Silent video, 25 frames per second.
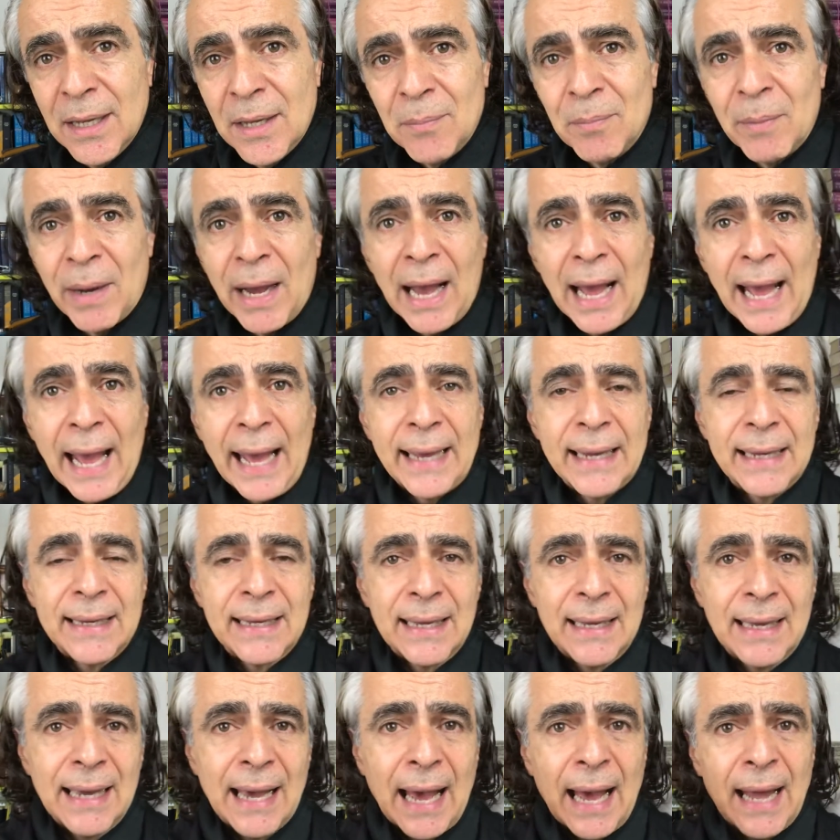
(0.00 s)
ma
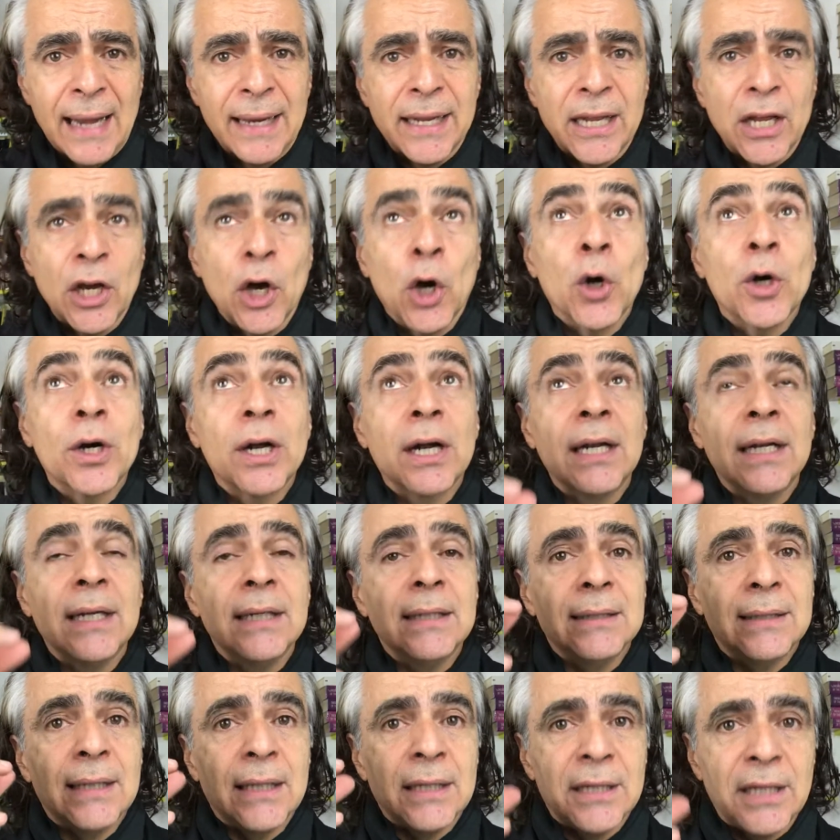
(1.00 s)
anche agli occhi
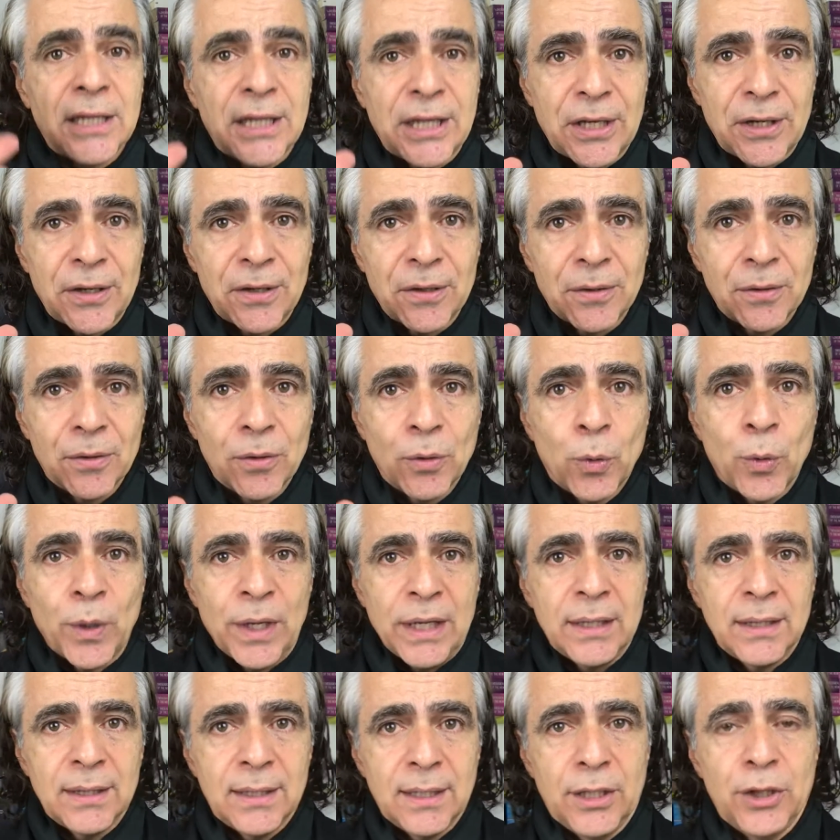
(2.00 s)
di Dio.
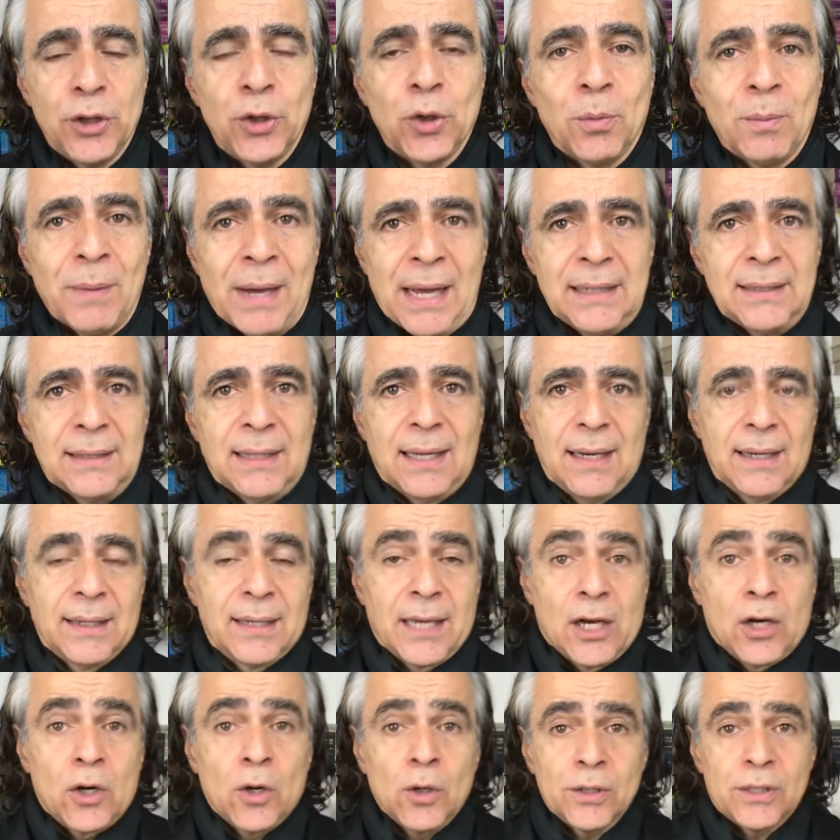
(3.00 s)
Quindi, domanda,
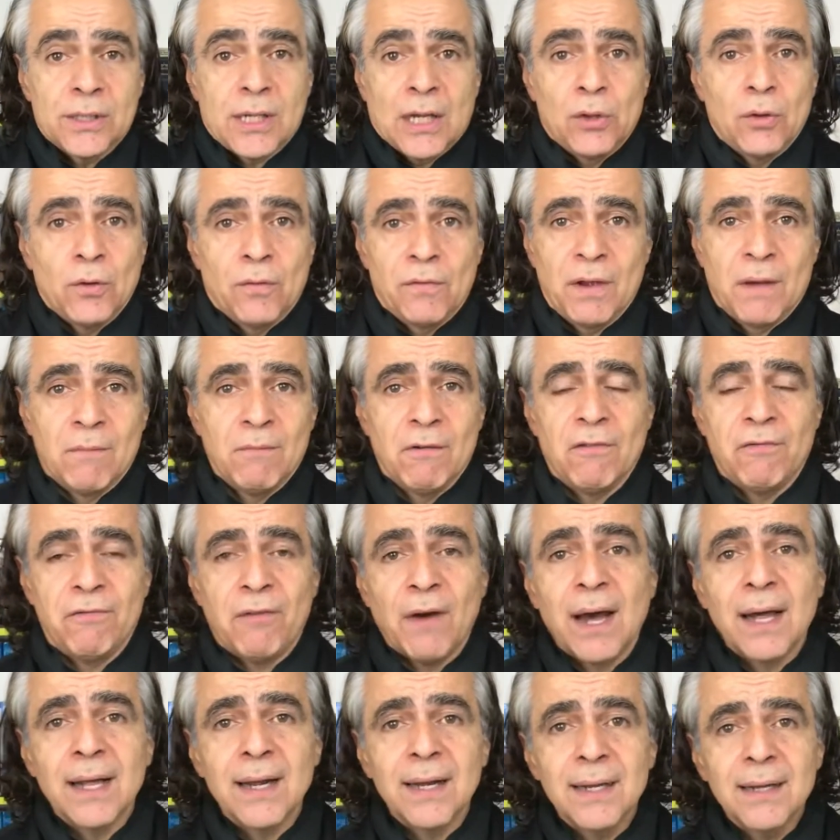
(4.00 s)
che cosa dobbiamo
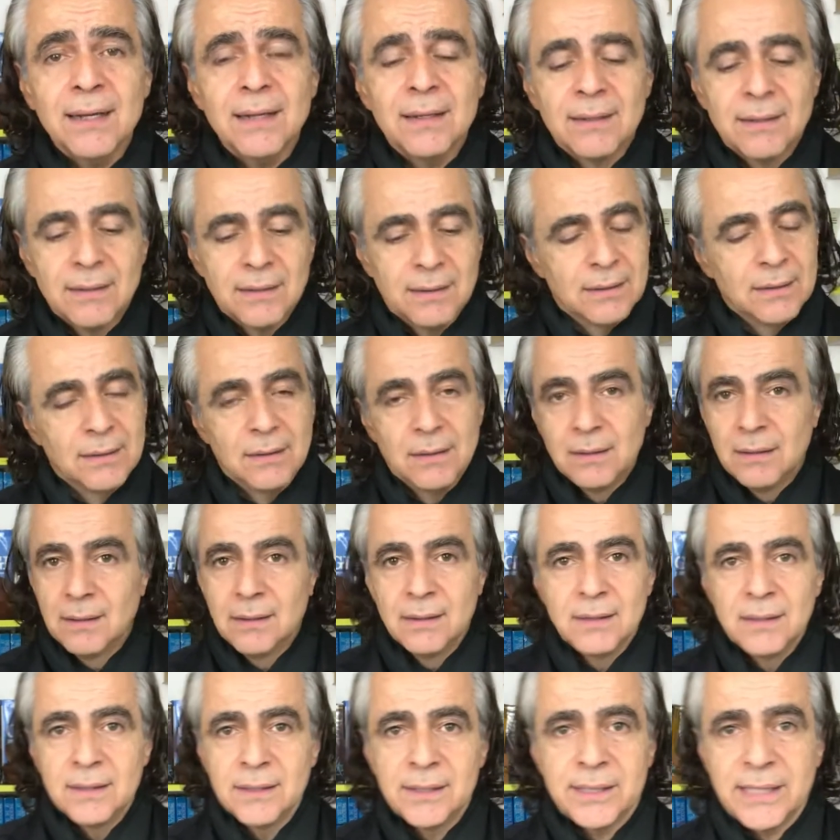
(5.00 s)
fare?
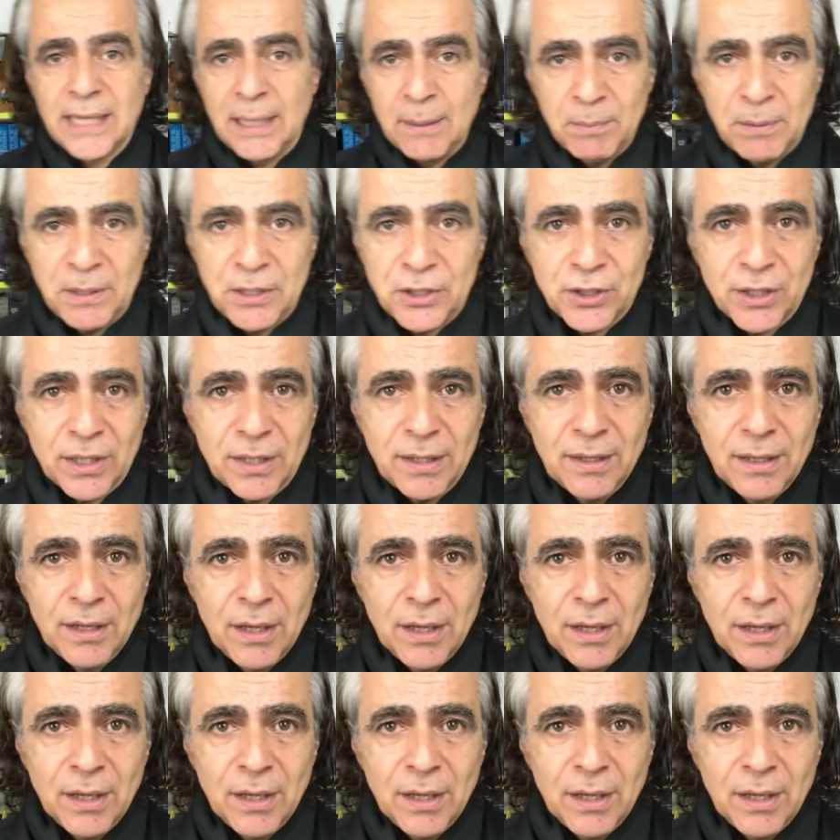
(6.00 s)
Semplice.